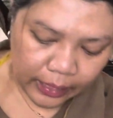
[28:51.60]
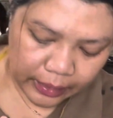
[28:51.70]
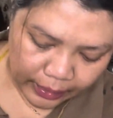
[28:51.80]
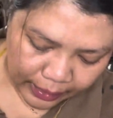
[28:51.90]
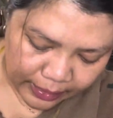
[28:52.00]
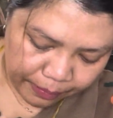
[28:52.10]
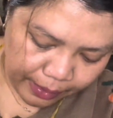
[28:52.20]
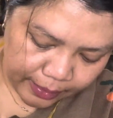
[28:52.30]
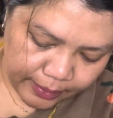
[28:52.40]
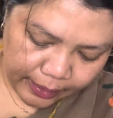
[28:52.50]
ini random
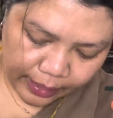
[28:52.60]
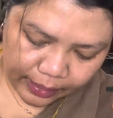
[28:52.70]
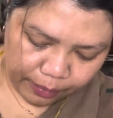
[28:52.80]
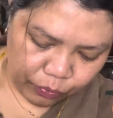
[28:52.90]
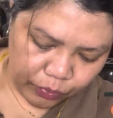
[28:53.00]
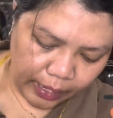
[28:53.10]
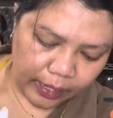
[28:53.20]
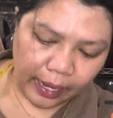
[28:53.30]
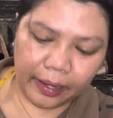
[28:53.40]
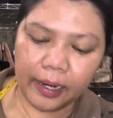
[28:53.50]
aja ya kak bunda
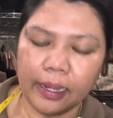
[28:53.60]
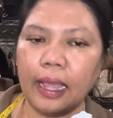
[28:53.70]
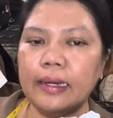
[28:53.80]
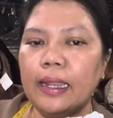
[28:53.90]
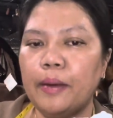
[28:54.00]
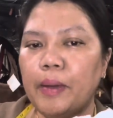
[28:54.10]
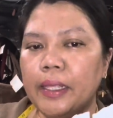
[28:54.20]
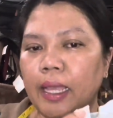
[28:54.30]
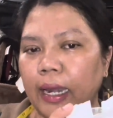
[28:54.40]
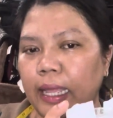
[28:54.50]
karena nggak ada
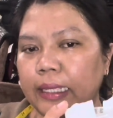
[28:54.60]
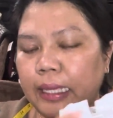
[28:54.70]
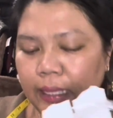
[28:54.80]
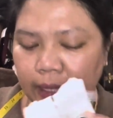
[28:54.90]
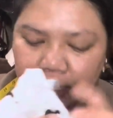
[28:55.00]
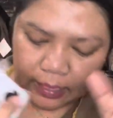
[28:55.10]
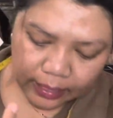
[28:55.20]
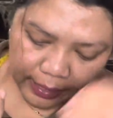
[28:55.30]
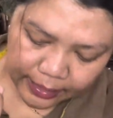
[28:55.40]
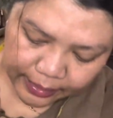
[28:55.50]
banyak lagi
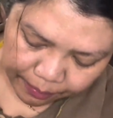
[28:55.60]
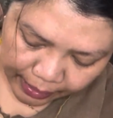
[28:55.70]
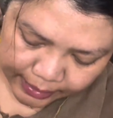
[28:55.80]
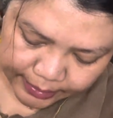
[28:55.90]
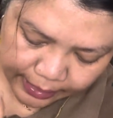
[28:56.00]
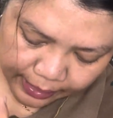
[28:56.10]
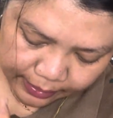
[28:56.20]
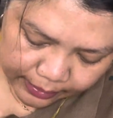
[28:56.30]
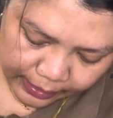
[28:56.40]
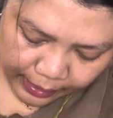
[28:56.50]
random aja
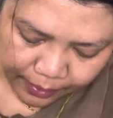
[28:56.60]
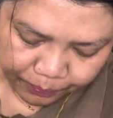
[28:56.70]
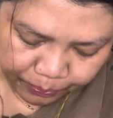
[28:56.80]
ya